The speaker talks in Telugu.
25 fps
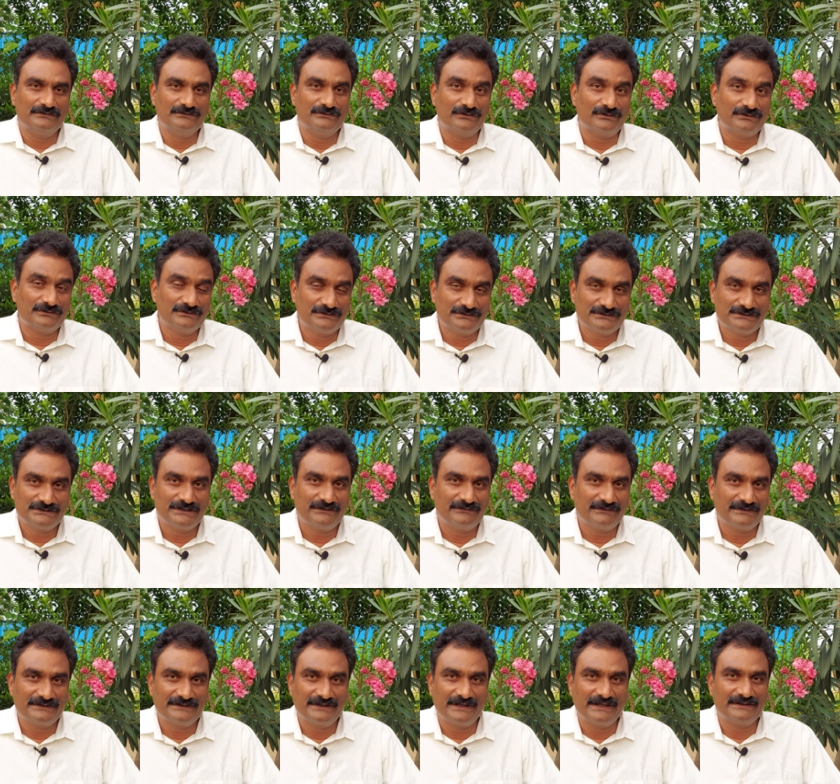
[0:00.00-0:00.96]

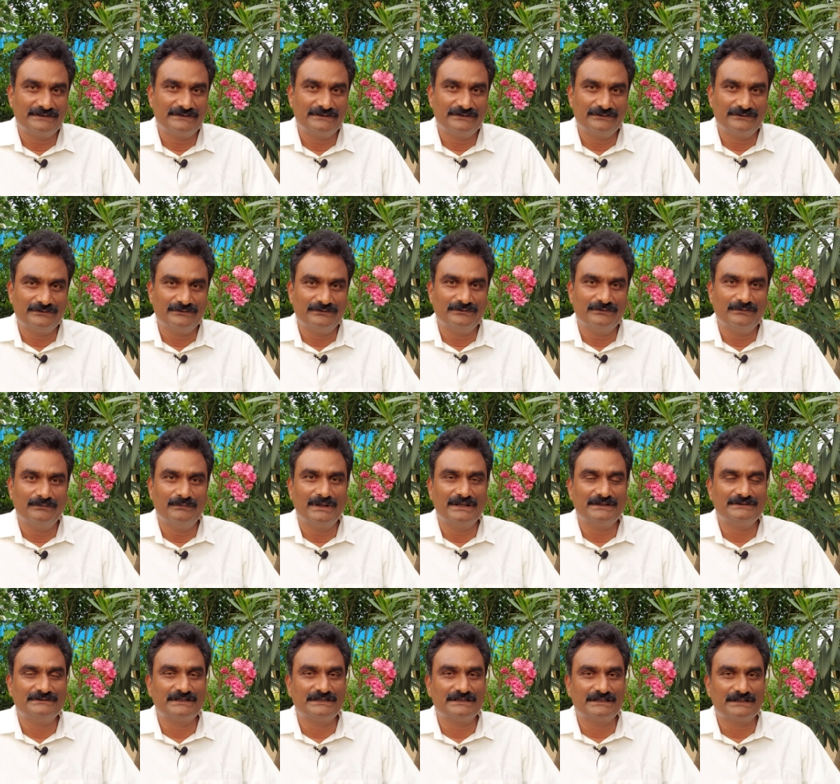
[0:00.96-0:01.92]
దురదృష్టవశాత్తు మరి
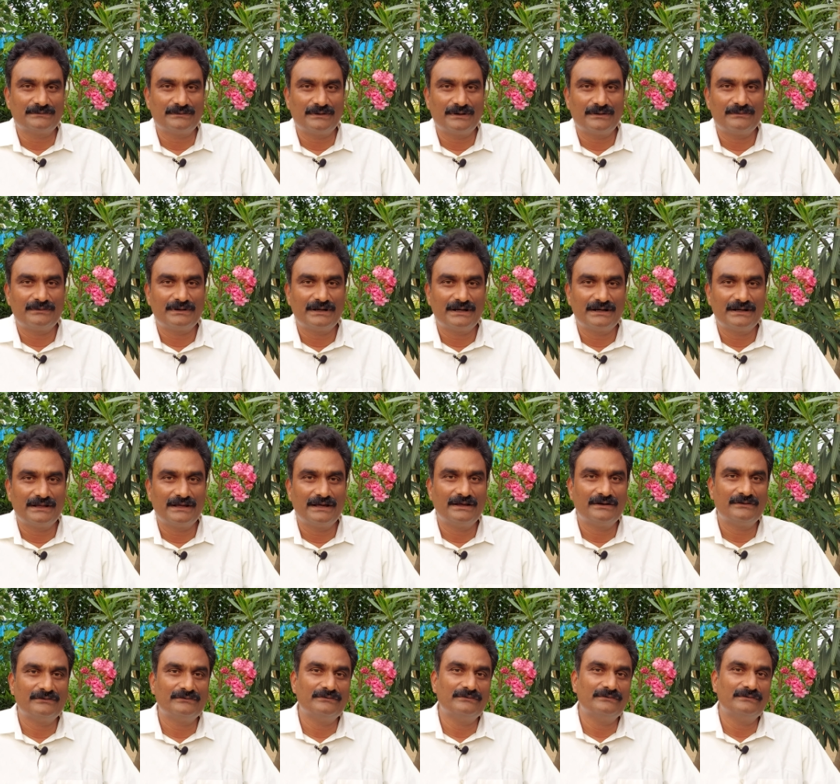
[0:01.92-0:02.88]
చంద్రబాబు నాయుడు
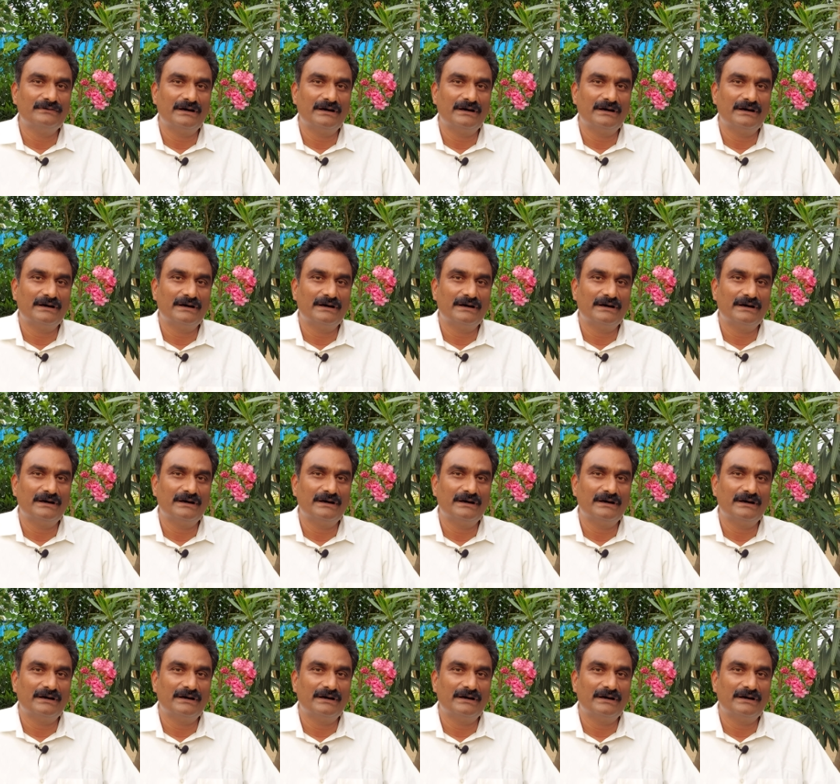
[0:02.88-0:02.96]
గారు